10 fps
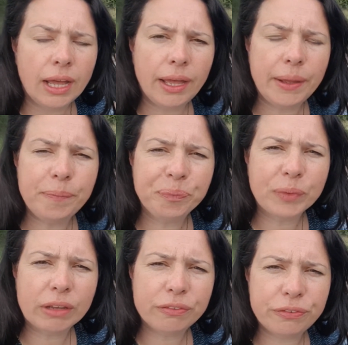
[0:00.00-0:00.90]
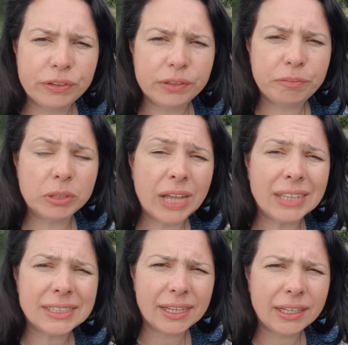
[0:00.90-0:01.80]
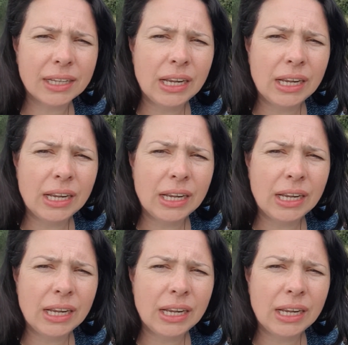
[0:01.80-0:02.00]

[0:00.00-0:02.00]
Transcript: um, w, w, podcastach.